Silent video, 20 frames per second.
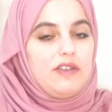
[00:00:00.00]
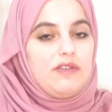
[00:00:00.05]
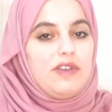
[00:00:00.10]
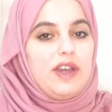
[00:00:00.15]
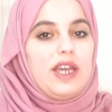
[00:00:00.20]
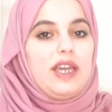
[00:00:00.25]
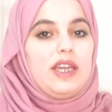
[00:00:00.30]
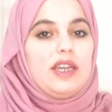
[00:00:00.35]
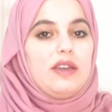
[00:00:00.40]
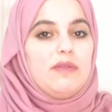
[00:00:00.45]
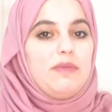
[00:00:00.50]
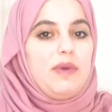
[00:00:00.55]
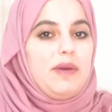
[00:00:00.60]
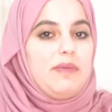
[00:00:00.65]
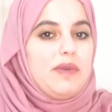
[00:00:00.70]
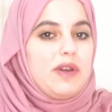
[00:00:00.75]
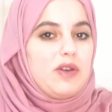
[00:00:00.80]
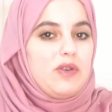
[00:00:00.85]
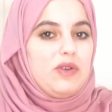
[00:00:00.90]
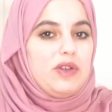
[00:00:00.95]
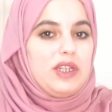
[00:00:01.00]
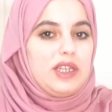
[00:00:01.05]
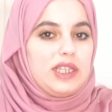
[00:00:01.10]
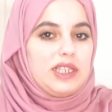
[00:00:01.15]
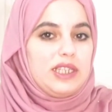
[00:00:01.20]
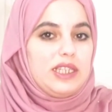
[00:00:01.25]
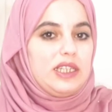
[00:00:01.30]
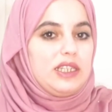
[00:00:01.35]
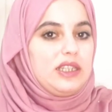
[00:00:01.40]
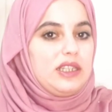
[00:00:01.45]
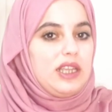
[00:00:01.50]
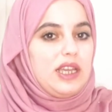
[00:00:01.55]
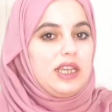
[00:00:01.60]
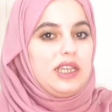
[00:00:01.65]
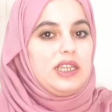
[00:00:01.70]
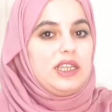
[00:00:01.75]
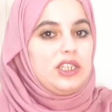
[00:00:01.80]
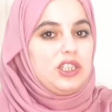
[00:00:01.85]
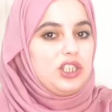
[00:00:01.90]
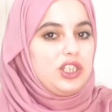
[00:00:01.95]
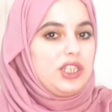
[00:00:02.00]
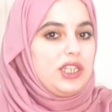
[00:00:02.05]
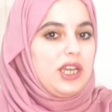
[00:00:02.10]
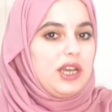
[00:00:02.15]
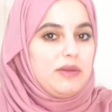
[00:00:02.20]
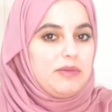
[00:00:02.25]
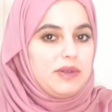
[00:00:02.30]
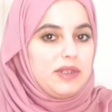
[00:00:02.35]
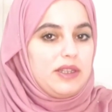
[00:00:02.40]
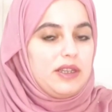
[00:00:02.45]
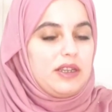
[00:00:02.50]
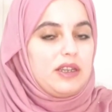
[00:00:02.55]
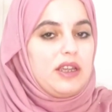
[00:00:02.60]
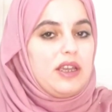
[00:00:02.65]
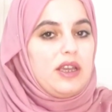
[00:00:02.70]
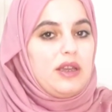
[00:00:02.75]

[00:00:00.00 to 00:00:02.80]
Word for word: فهيك ما بكون خسرت أي شيء أبدا